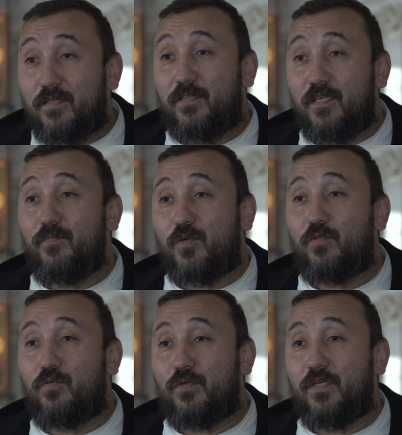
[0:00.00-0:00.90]
tym,
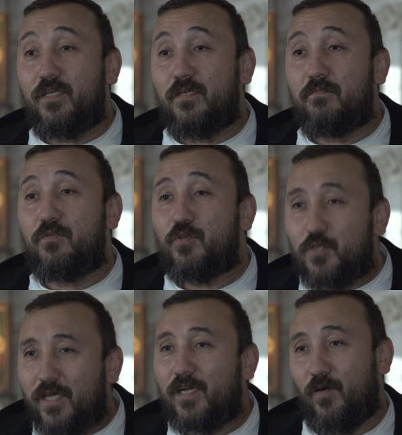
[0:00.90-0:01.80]
który
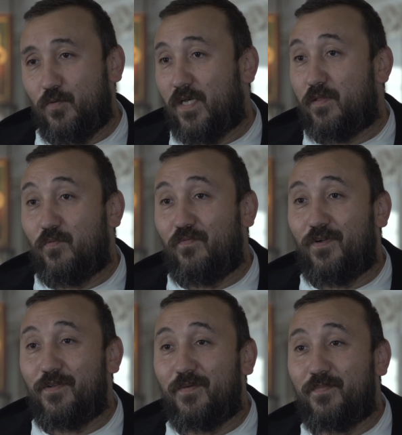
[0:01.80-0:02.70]
doczekał czasów
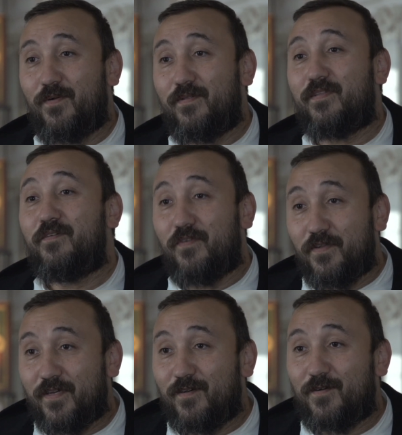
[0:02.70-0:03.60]
wolnej Polski,
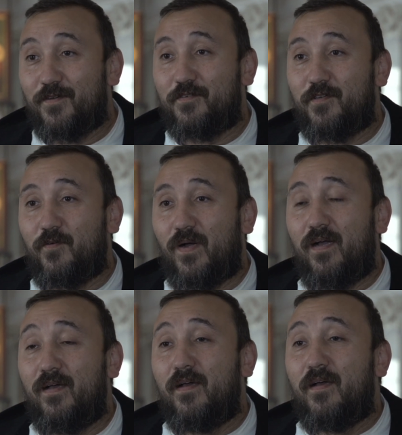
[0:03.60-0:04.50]
wolnego
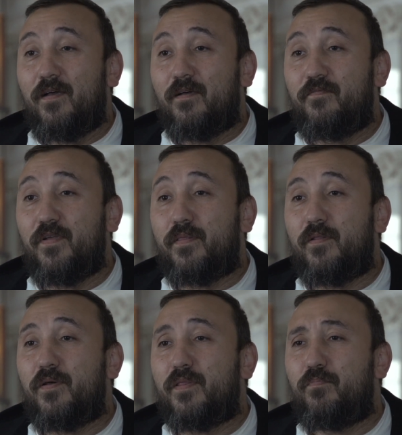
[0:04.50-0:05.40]
Kościoła, więc
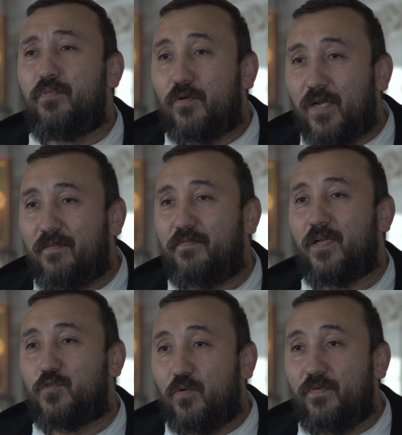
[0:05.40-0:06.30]
to jest
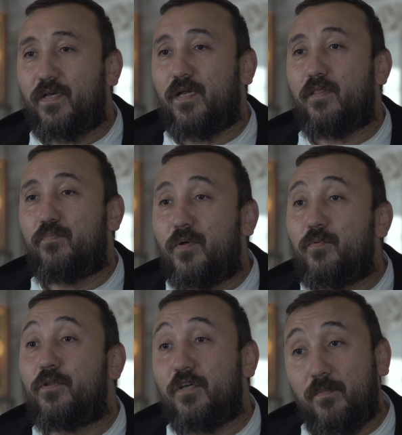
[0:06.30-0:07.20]
biografia człowieka
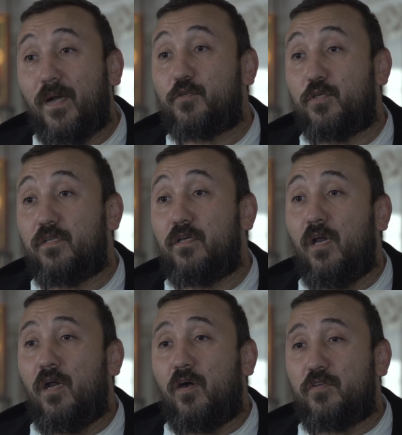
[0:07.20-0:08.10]
spełnionych marzeń,
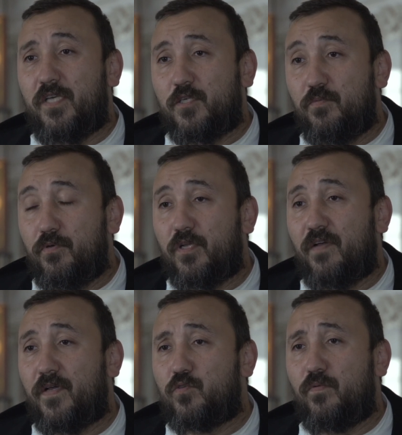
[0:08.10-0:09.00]
choć także
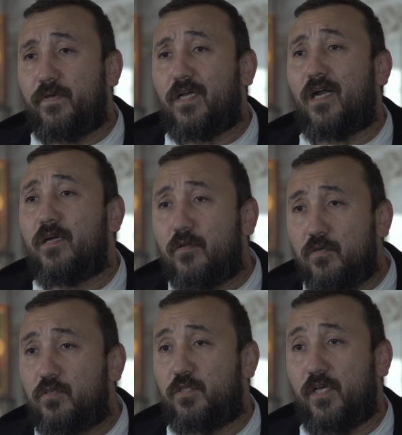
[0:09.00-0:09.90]
biografia człowieka
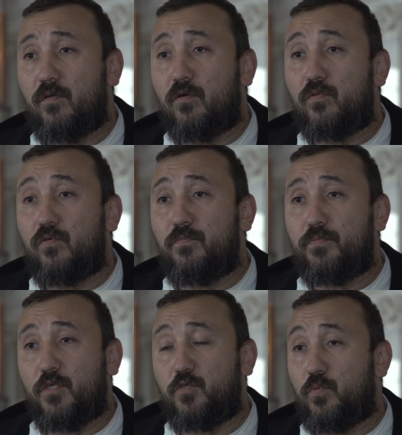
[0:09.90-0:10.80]
heroicznego, który
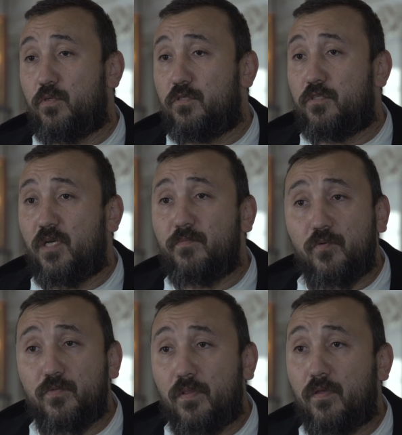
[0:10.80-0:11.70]
przeżył
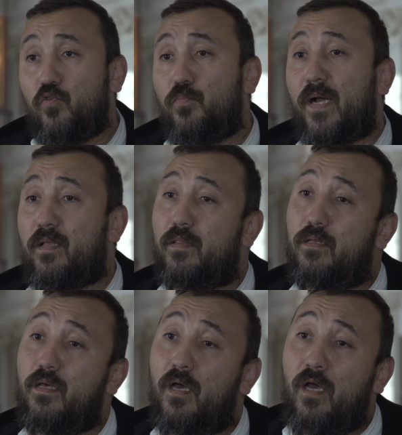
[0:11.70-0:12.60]
ciemną noc okupacji,